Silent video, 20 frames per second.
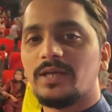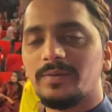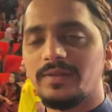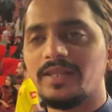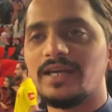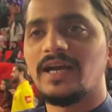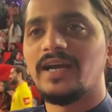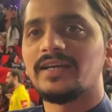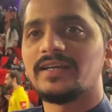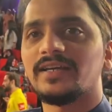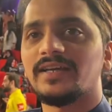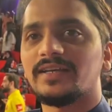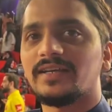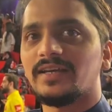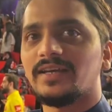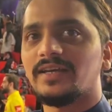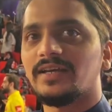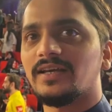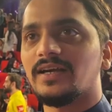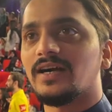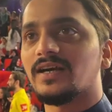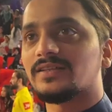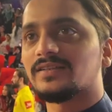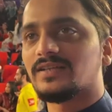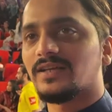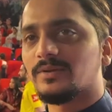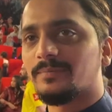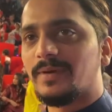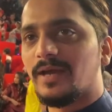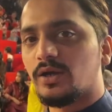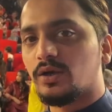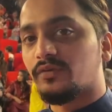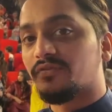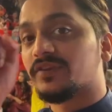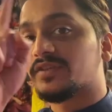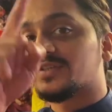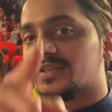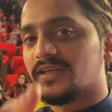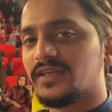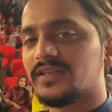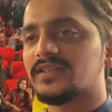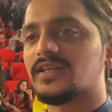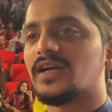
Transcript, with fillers: ये भी दिखाएंगे कि अक्सर बैक ऑफ द स्टेज